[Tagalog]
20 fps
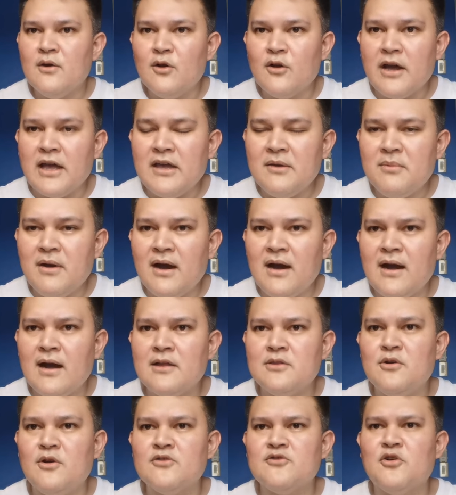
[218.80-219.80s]
Okay
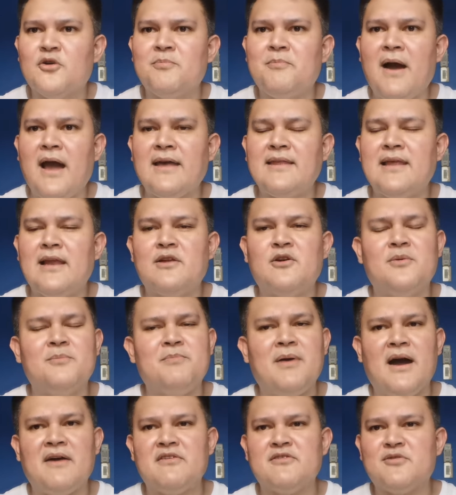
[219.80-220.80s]
mga kadok, so final
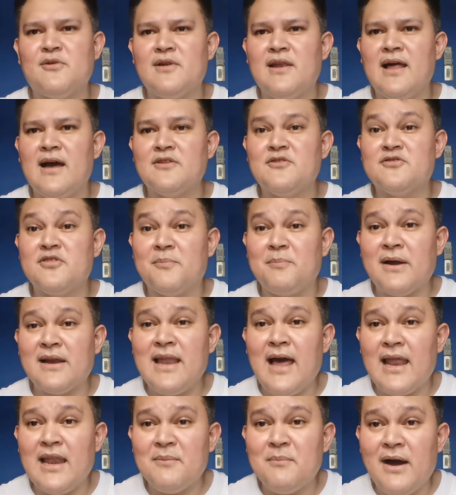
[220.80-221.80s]
comparison lang sa
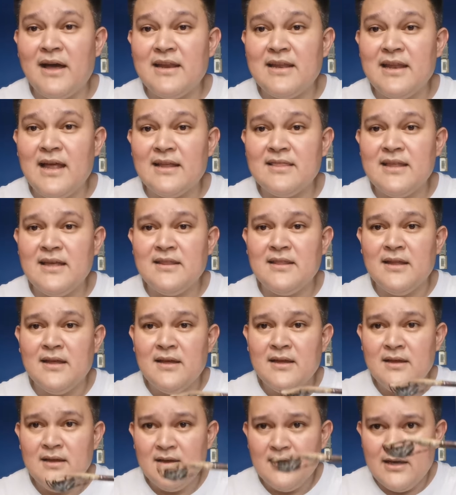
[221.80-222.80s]
paglalabanin
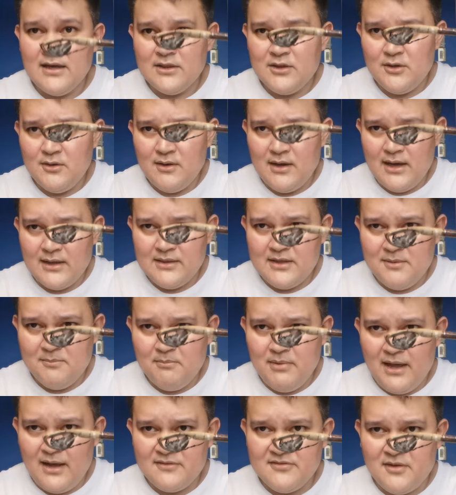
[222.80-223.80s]
natin. Ito yung
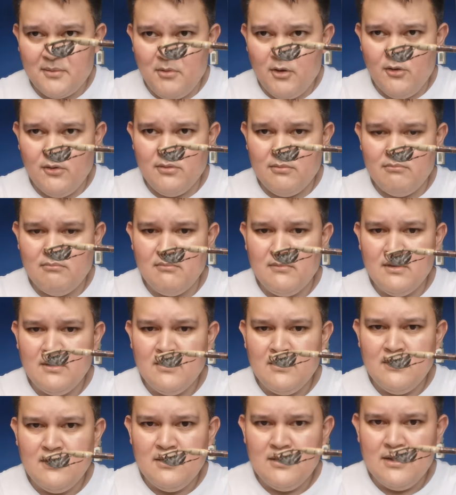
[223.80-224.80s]
ating Black Salmon.
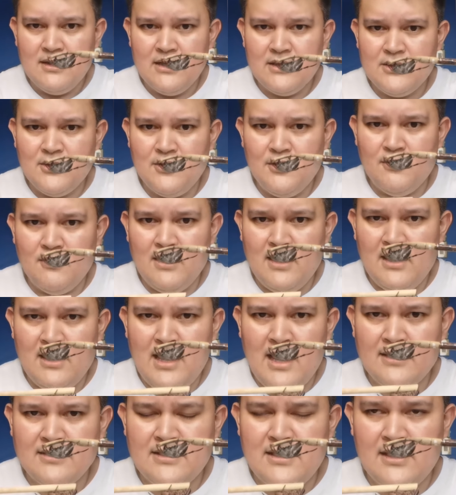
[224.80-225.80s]
Ito yung
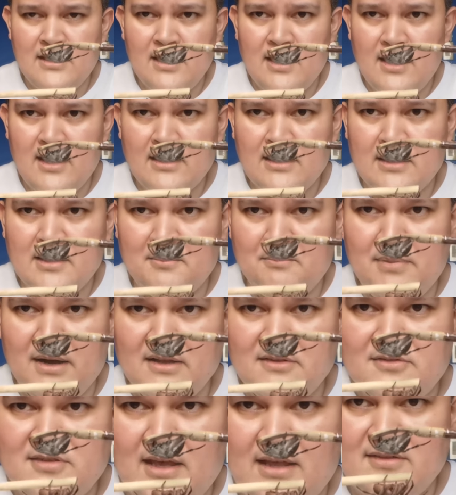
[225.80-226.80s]
uh, ating uh,
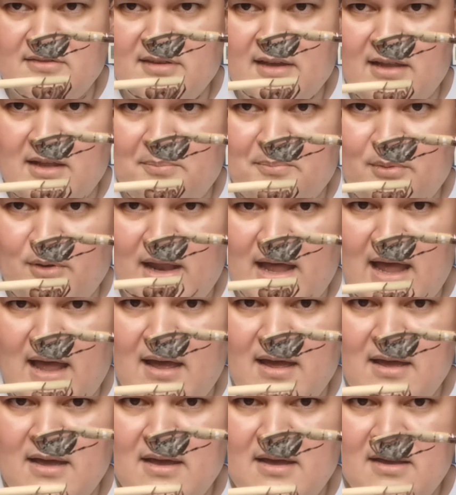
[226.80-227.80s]
gagambang Jensa na
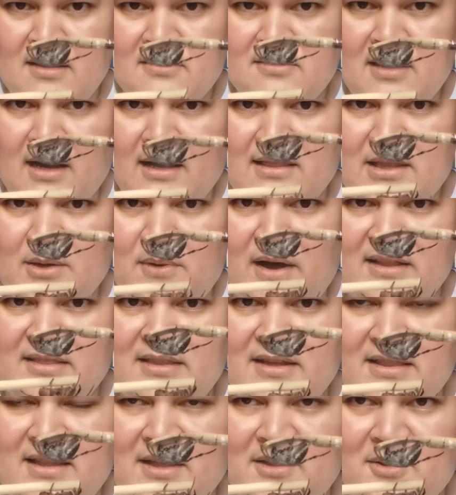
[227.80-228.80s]
pula. Wow! Sa
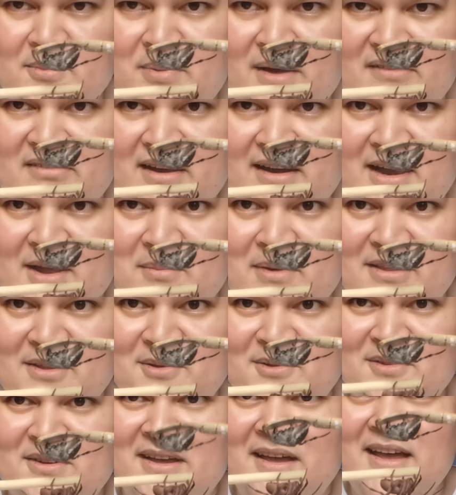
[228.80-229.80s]
katawan, tingnan nyo, parang
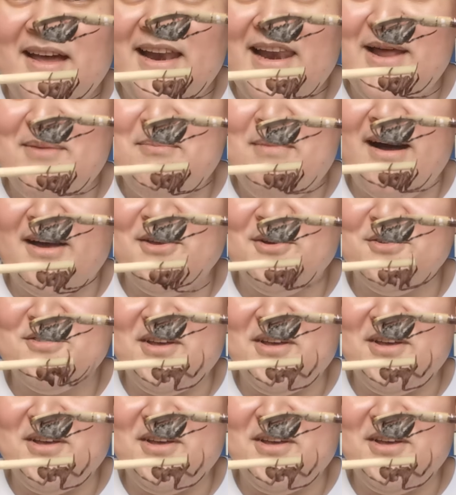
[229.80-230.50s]
laman yung, lamang